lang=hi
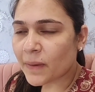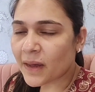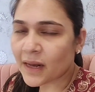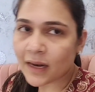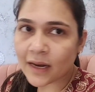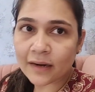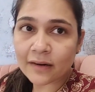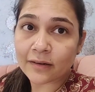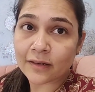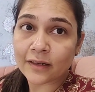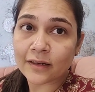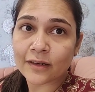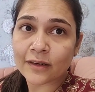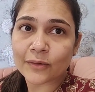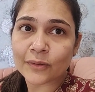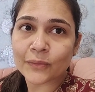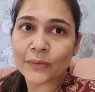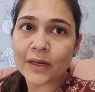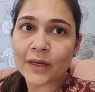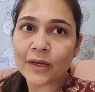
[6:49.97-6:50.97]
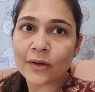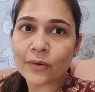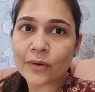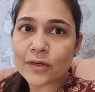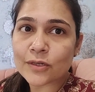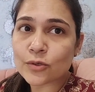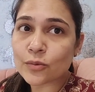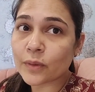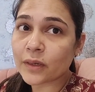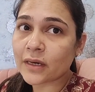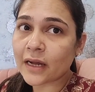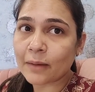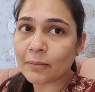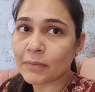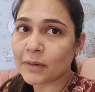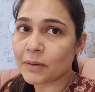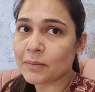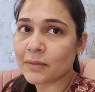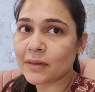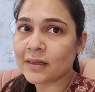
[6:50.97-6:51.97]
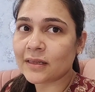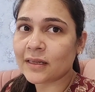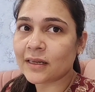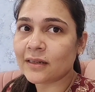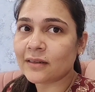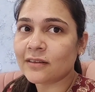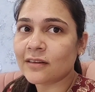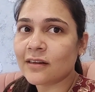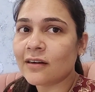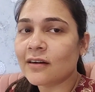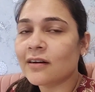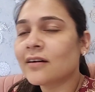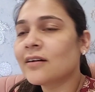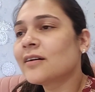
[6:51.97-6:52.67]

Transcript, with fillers: पहले एडिटिंग करूँगी क्योंकि सुबह टाइम नहीं मिलता है इतना